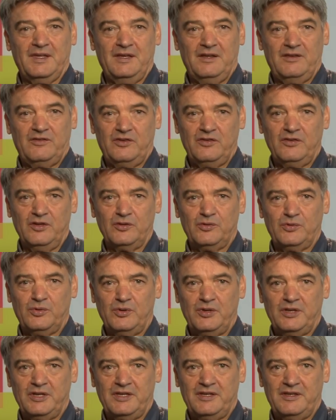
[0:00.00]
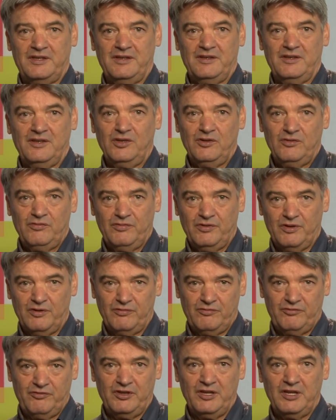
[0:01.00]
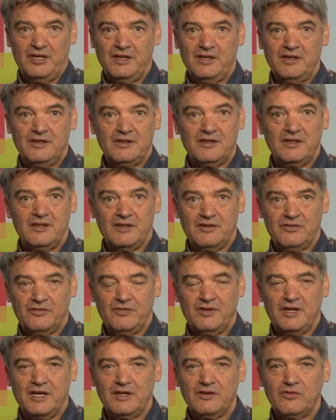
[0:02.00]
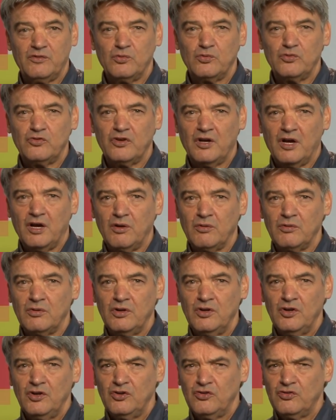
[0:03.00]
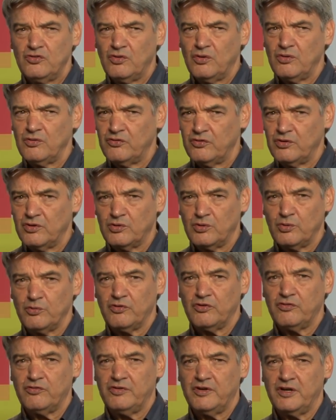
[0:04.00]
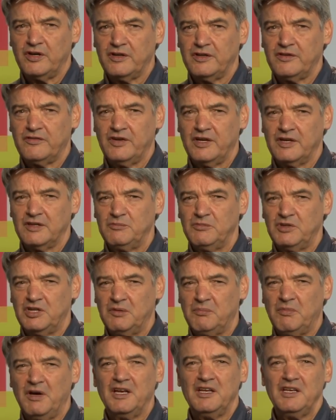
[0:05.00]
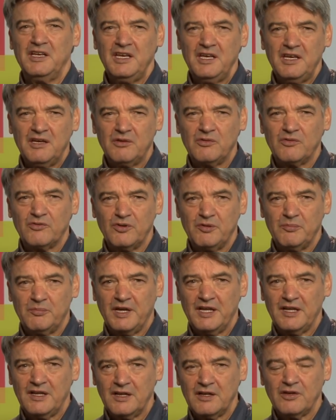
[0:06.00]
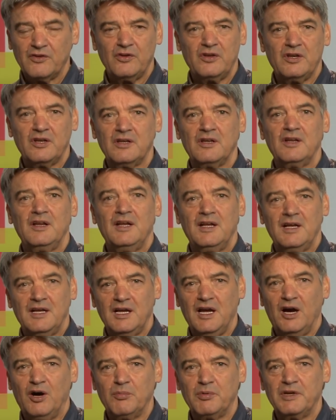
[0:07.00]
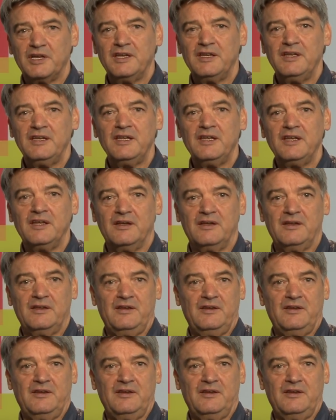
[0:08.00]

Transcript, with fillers: Es ist natürlich für viele, die jetzt vielleicht zuschauen, schon so ein großes Fragezeichen mit dabei. Ich und soll pendeln können, glaube ich nie.